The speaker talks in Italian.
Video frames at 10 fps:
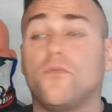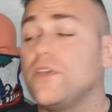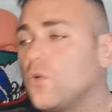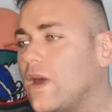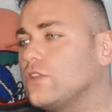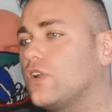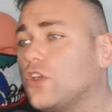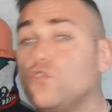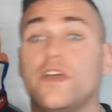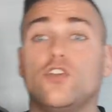fin quando la
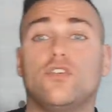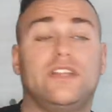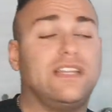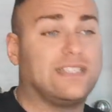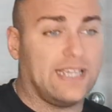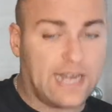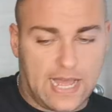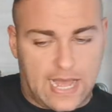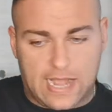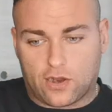Juve non
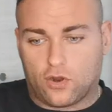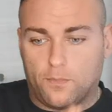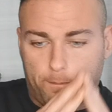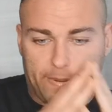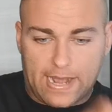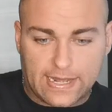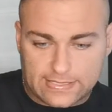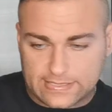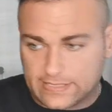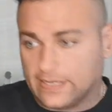inizierà a
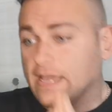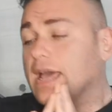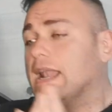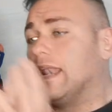comprarsi